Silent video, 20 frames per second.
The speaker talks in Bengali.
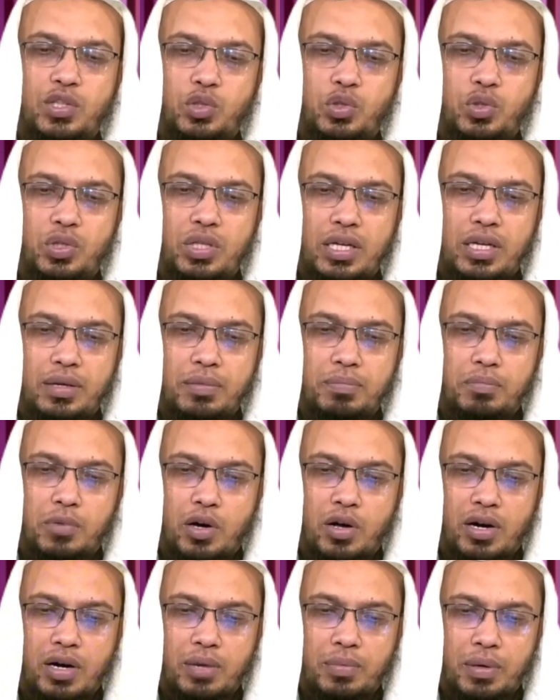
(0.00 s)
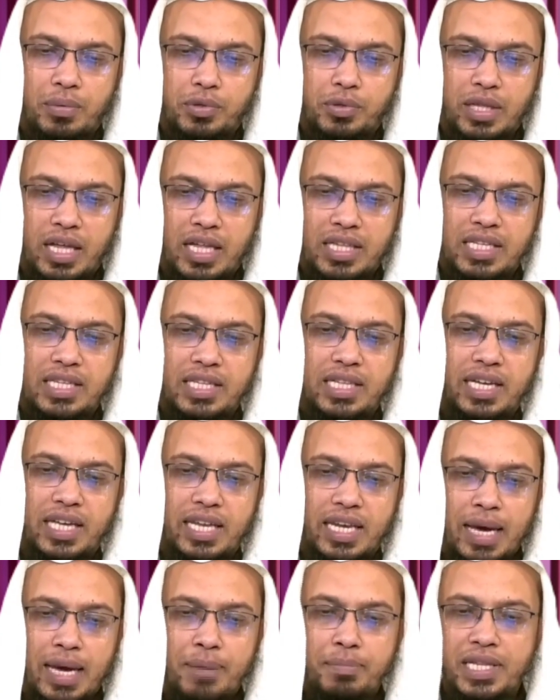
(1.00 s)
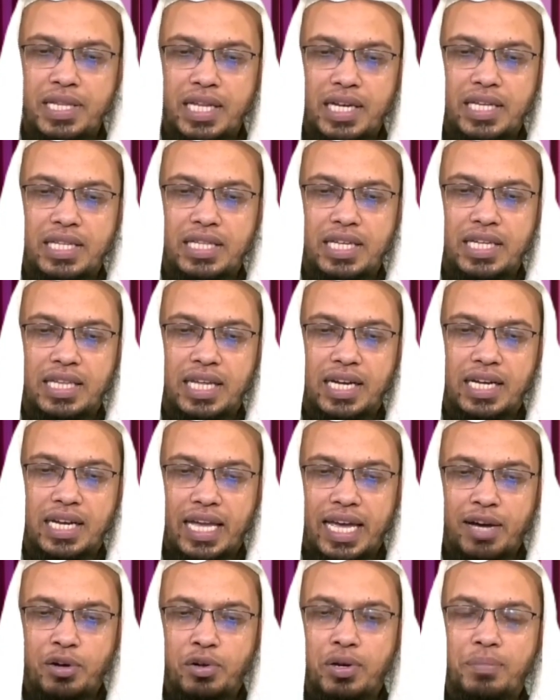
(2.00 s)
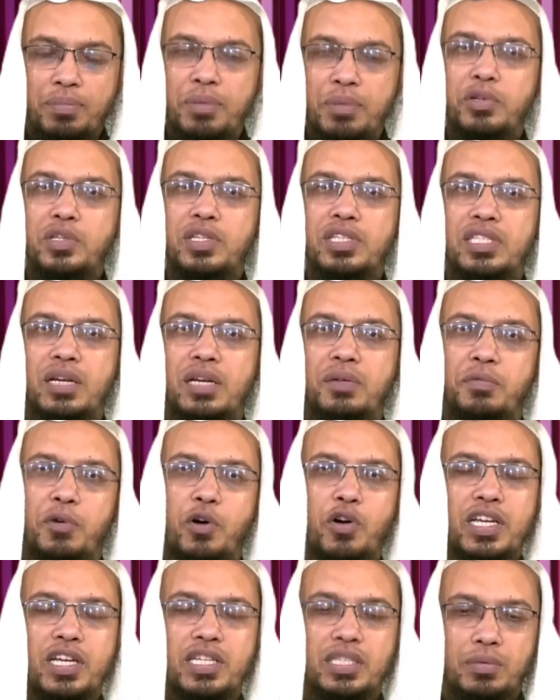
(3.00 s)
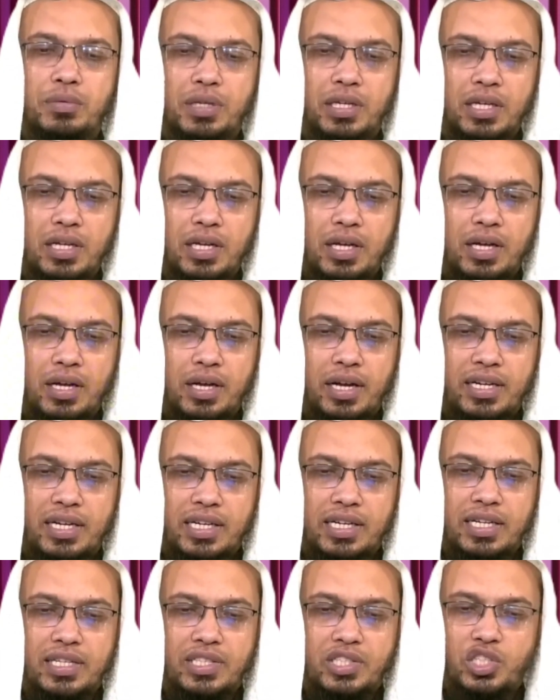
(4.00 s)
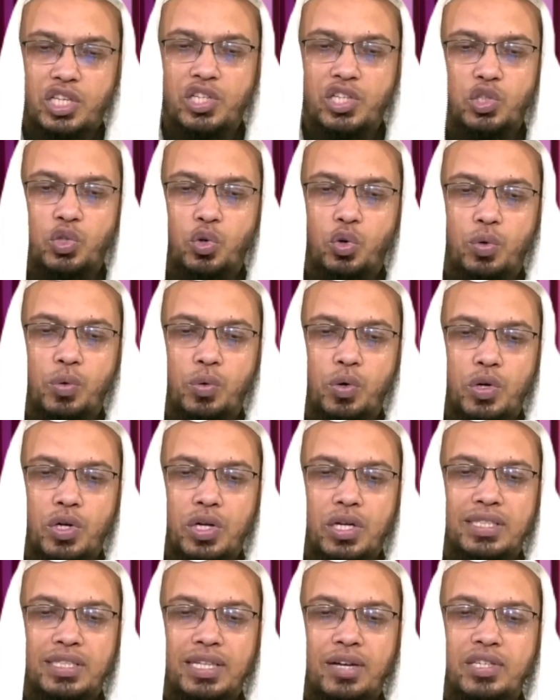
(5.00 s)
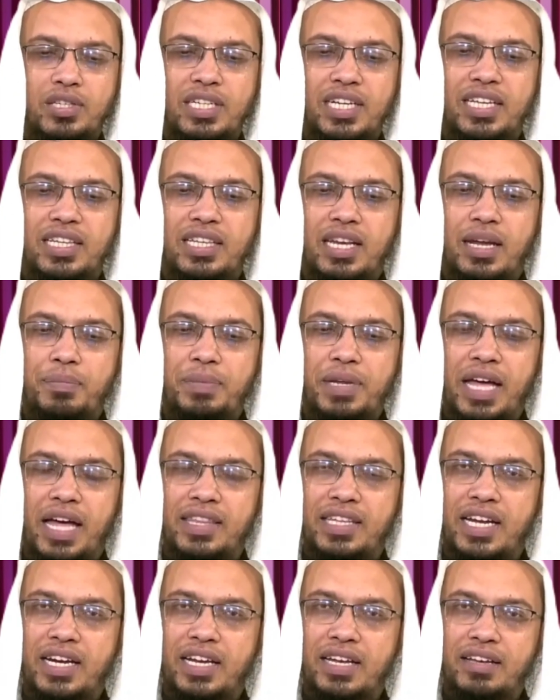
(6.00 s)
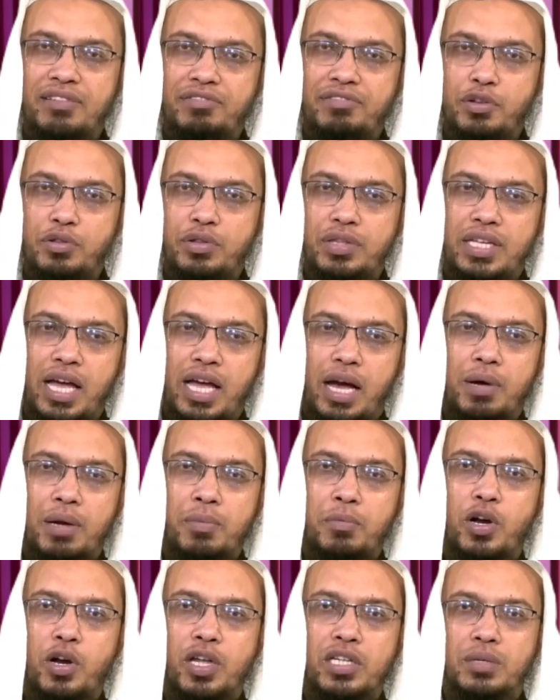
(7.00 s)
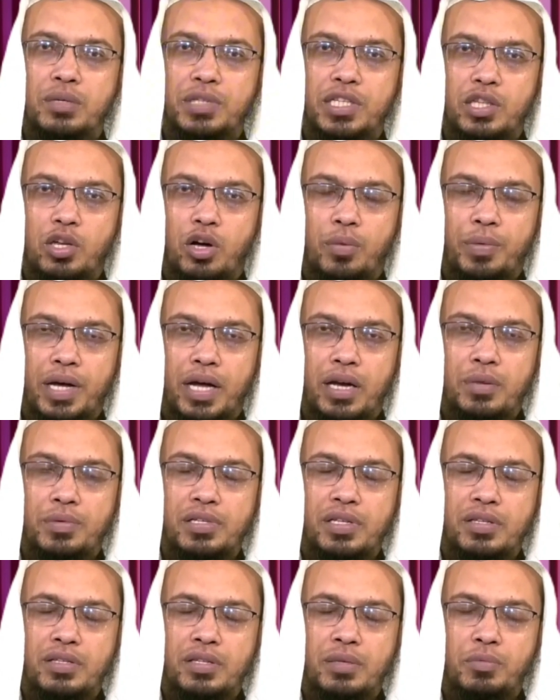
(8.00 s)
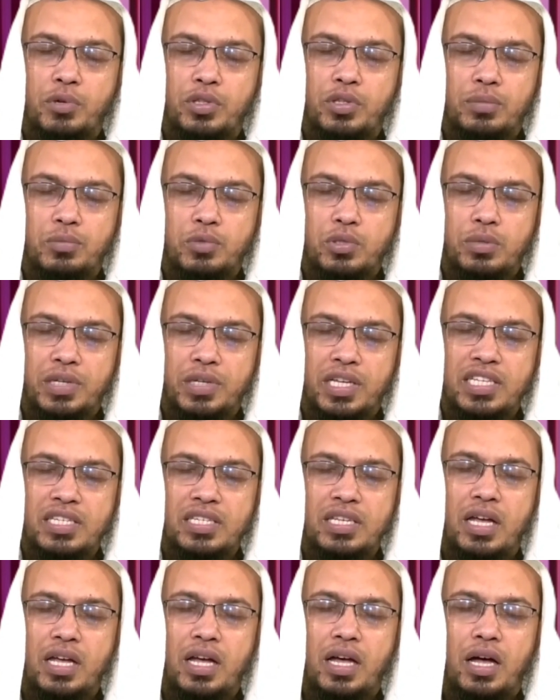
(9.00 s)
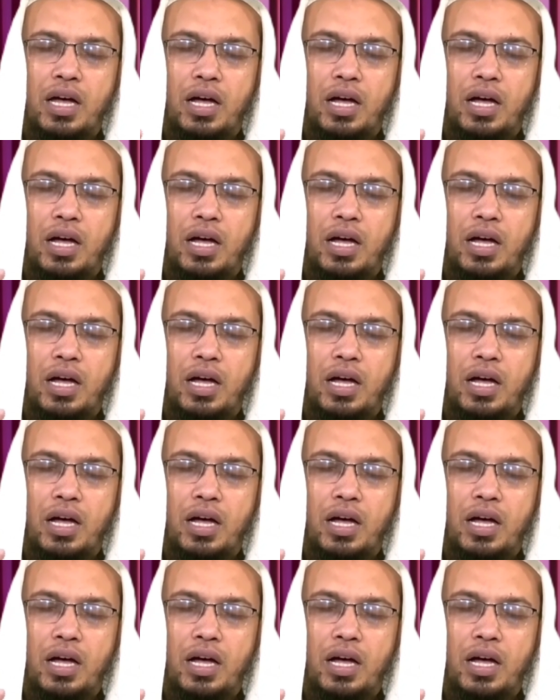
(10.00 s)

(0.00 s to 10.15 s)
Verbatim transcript: কিন্তু যদি মহানা বাবদ না দিয়ে থাকেন এমনি তাকে দিয়ে থাকেন এখন আপনি বলতেছেন আমি মহানা হিসাবে এটাকে চেঞ্জ করব তাহলে সেক্ষেত্রে আপনি হাদিয়াটাকে ফেরত নিয়ে আবার মহানা হিসাবে দিতে হবে আর নবী সাল্লাম বলেছেন মুসলিম হাদিস